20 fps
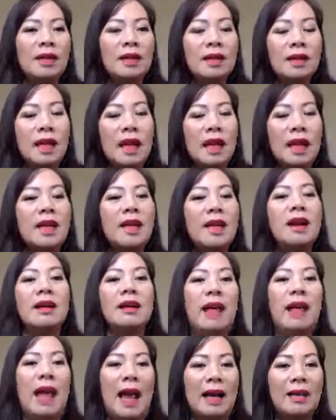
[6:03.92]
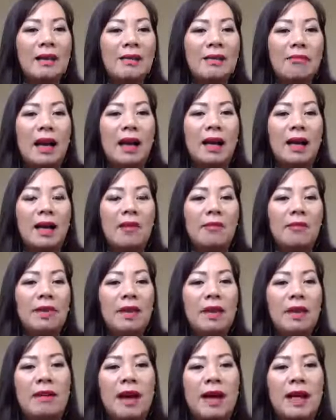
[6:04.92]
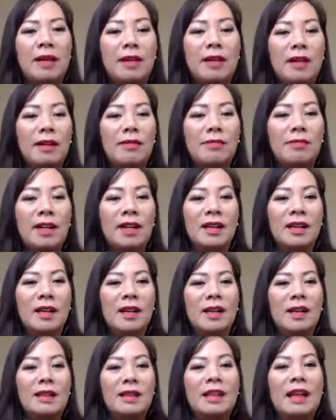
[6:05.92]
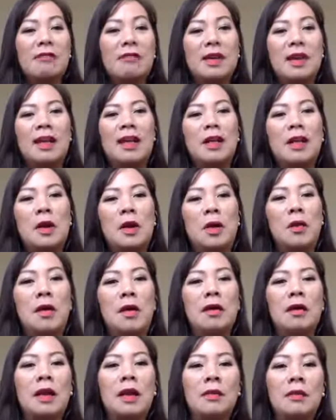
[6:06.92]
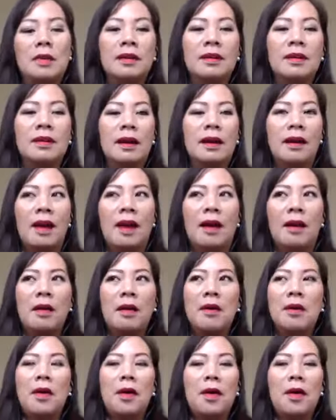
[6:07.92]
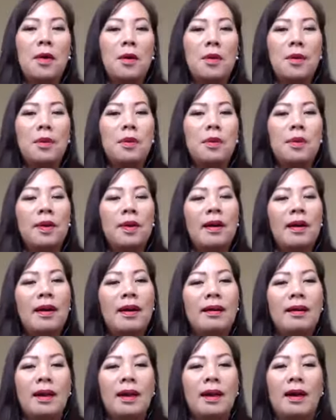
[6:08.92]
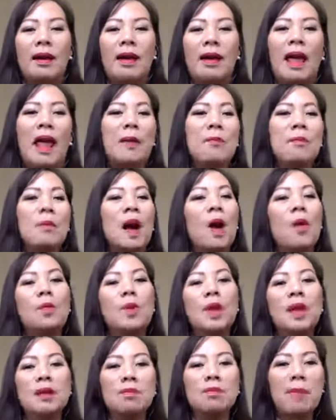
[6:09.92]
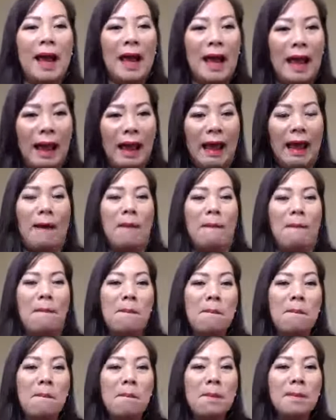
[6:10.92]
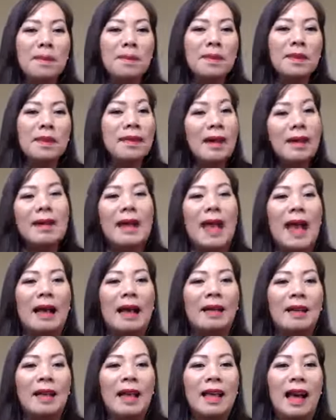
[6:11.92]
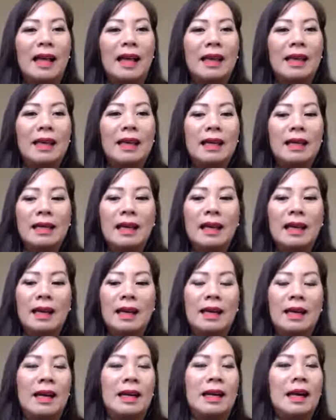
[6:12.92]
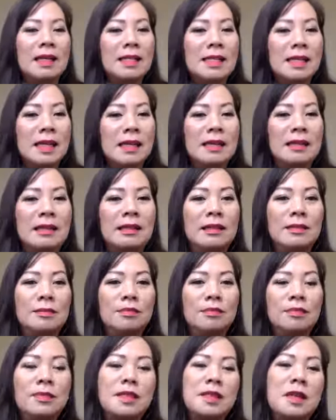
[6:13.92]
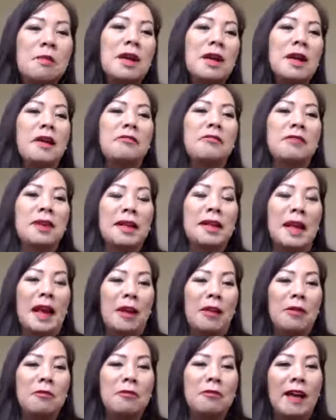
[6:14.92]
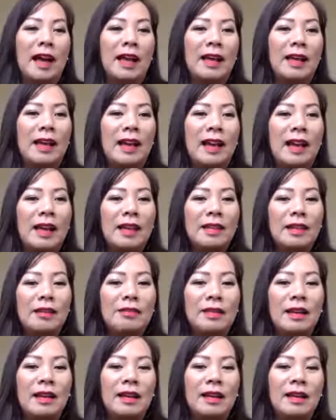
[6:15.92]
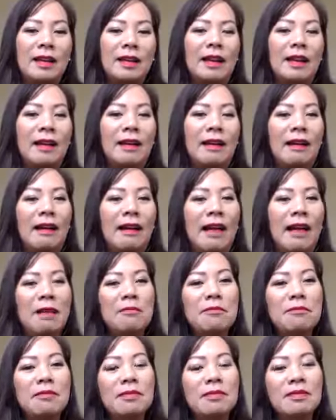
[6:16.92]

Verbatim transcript: chỉ đơn giản như vậy à, như vậy thôi anh Vinh tại vì thí dụ à. có nhiều người nói là ô à, em không thích bán hàng đơn giản như vậy thì à, thật sự trong cái công việc này cũng vậy tại vì à, em